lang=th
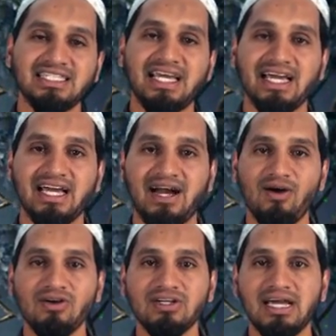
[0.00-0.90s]
แต่เขา
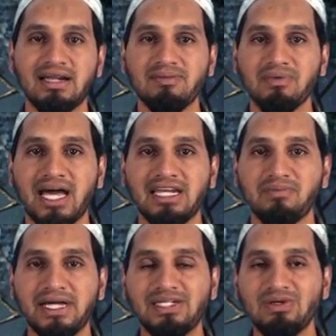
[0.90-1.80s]
ก็ได้รับการอ
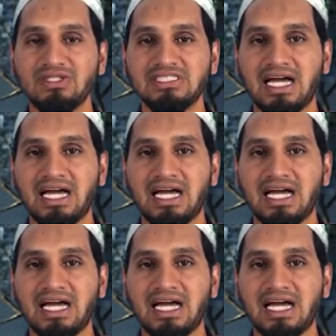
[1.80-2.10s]
ภัยโทษ